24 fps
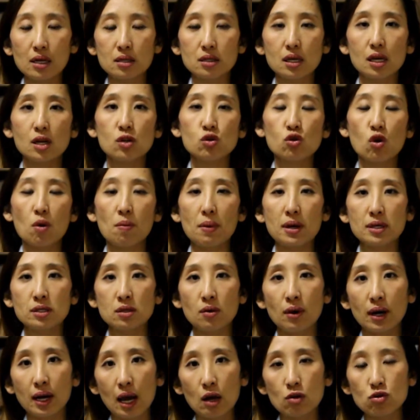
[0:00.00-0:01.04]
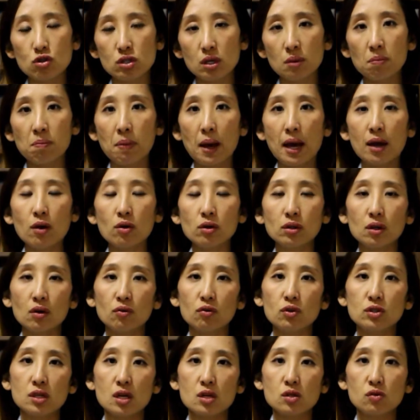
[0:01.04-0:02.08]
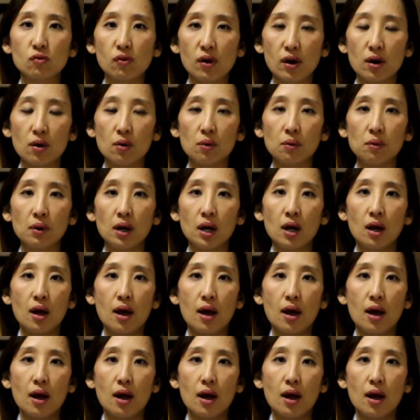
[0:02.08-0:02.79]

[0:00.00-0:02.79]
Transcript: Se eles começam a cair o desempenho, então vocês vão